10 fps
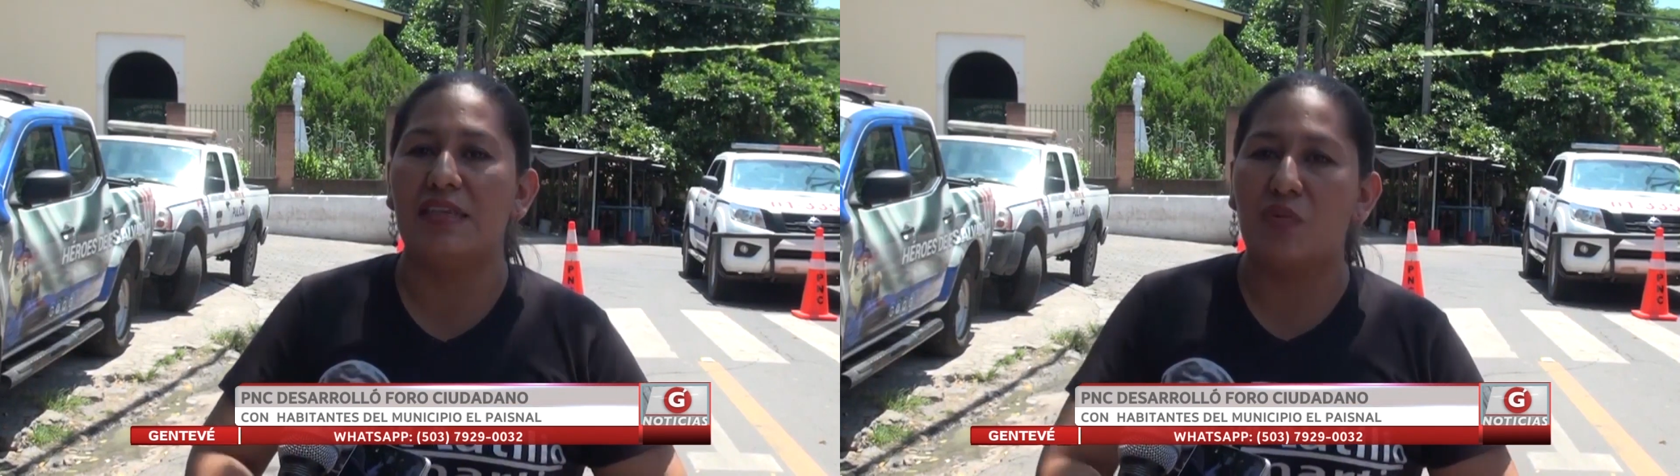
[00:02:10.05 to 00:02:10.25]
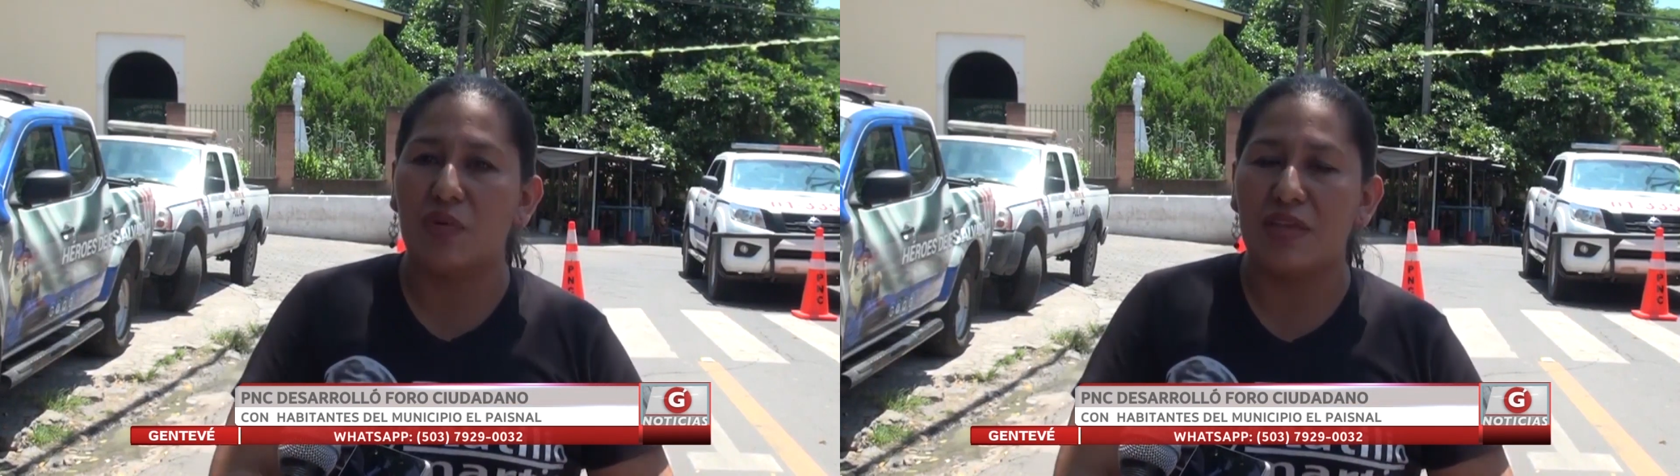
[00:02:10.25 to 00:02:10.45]

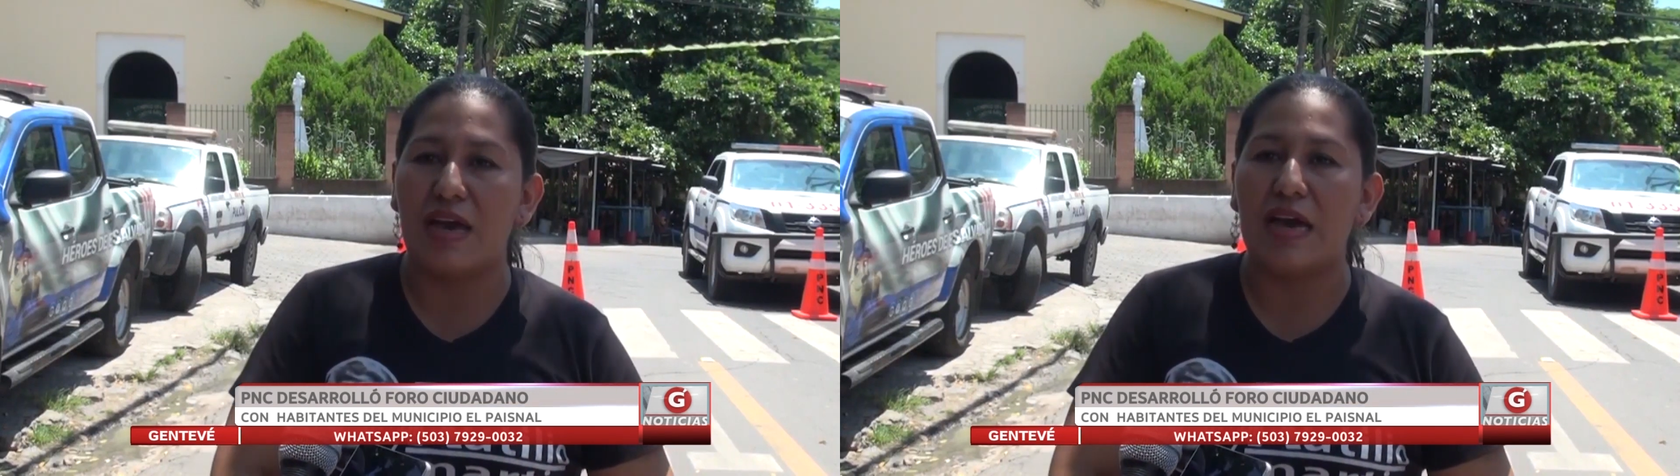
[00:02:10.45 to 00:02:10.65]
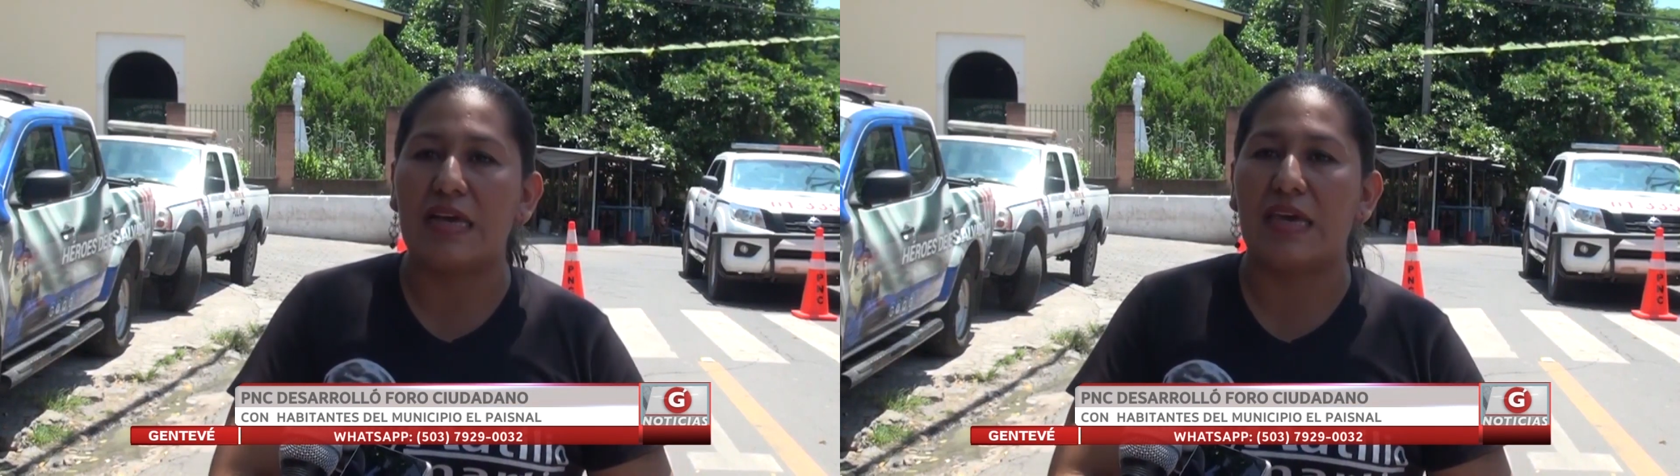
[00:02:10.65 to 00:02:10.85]

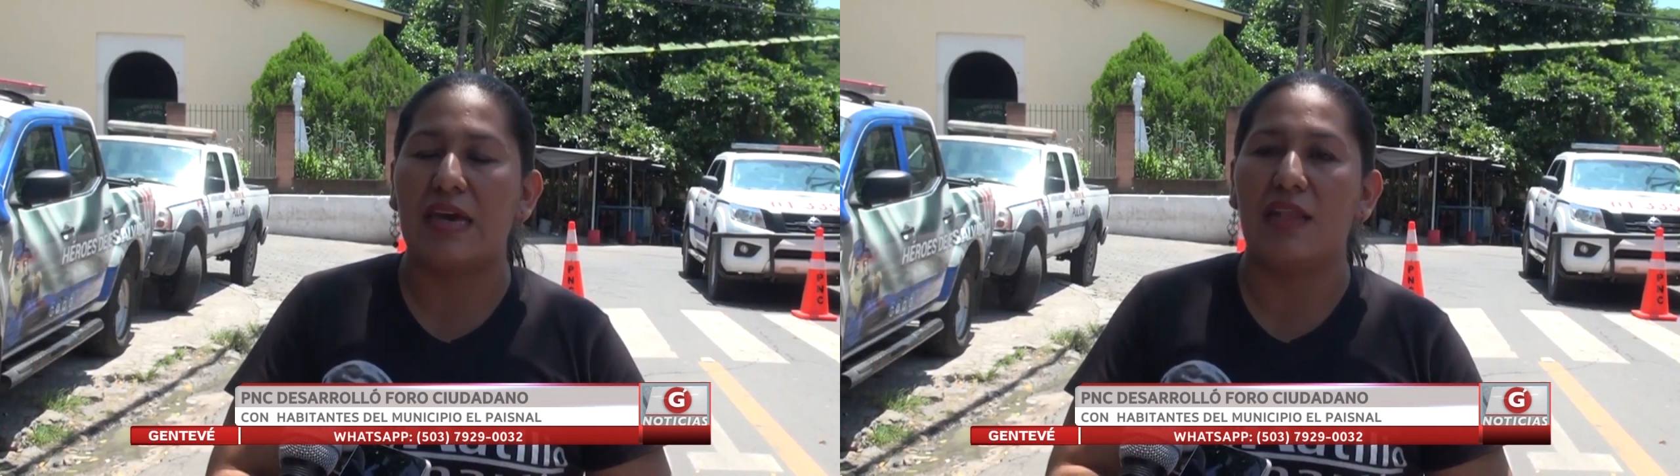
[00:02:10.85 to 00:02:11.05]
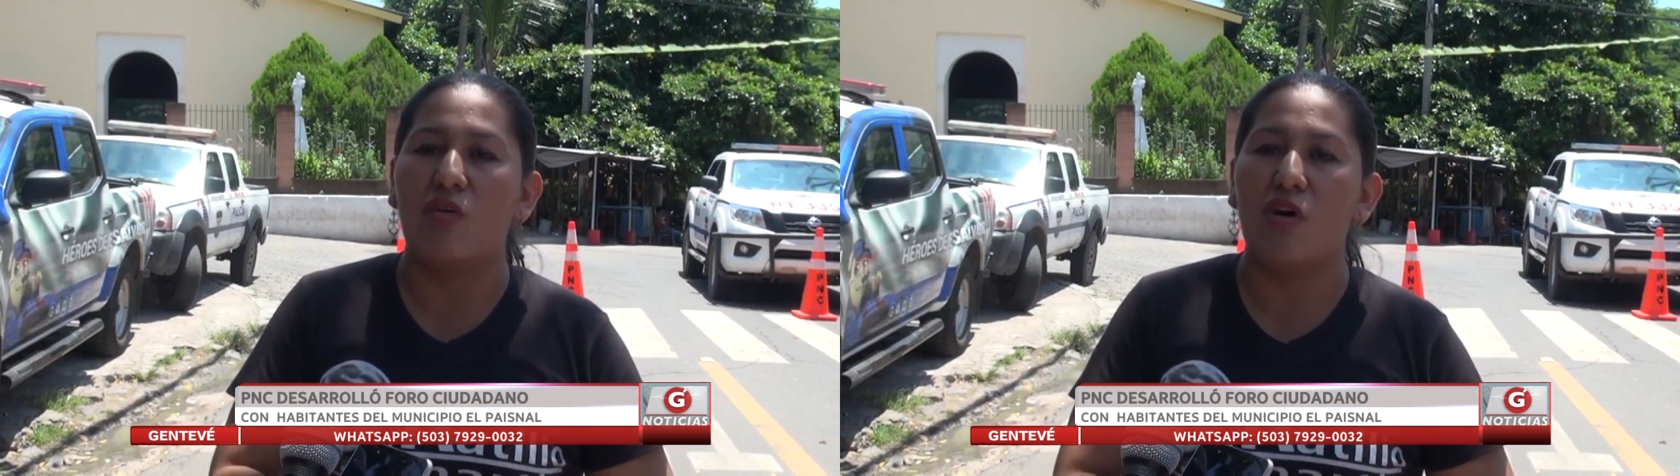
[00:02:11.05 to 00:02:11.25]
seguridad
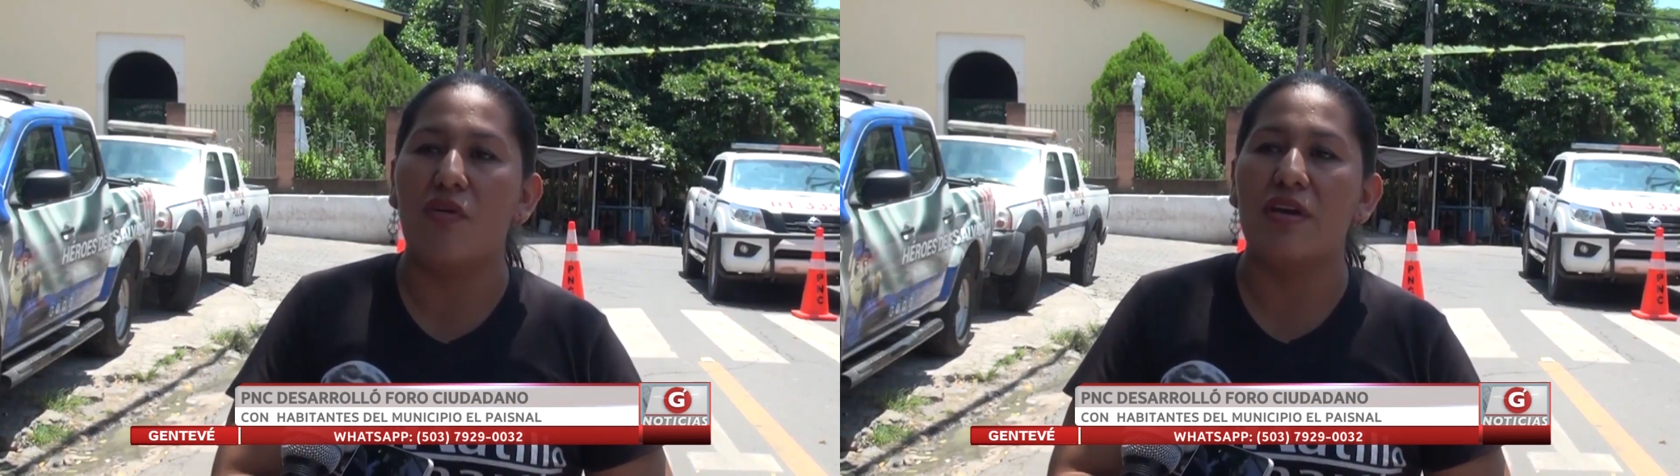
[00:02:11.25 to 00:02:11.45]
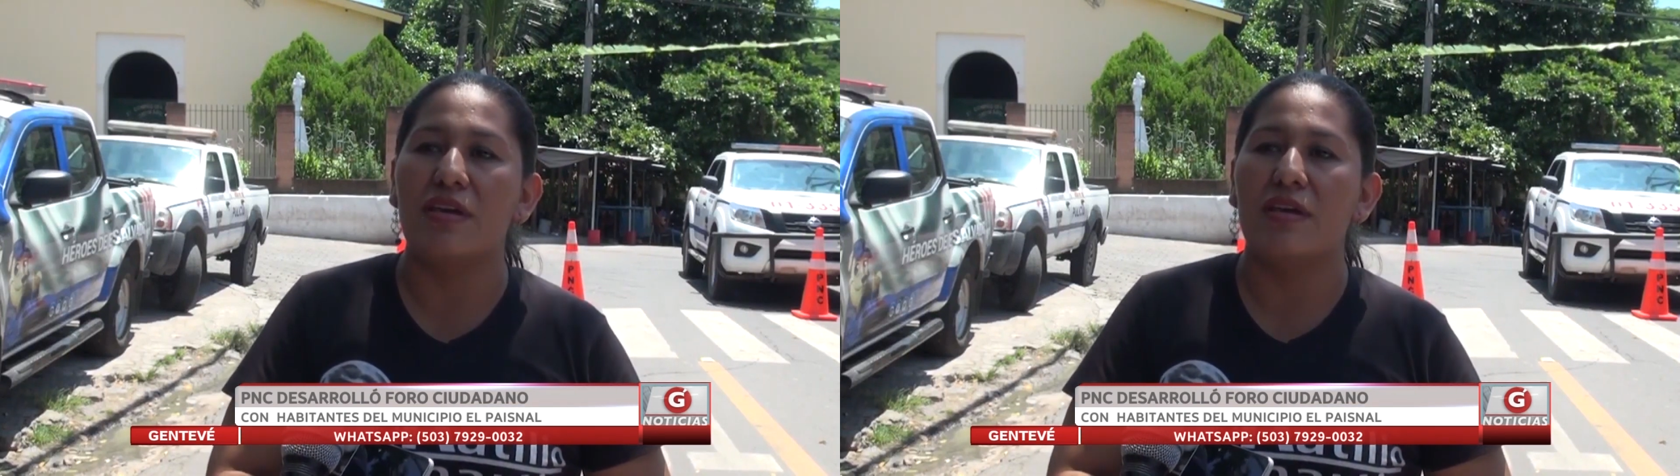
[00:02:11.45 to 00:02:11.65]
que el
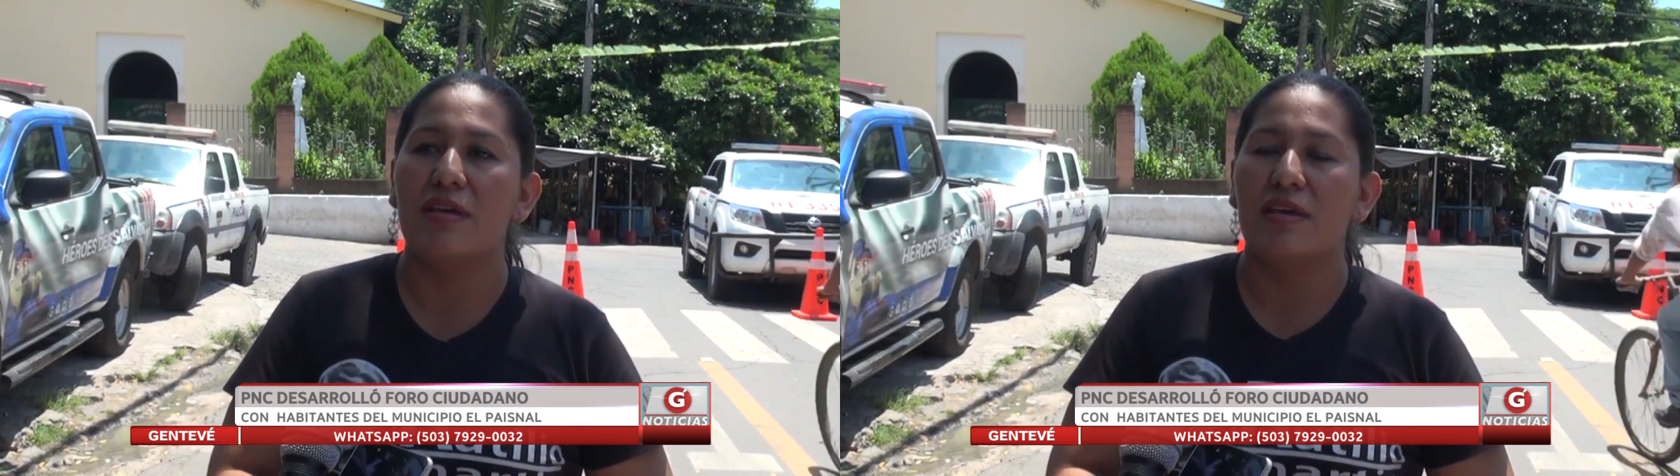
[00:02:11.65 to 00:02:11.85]
joven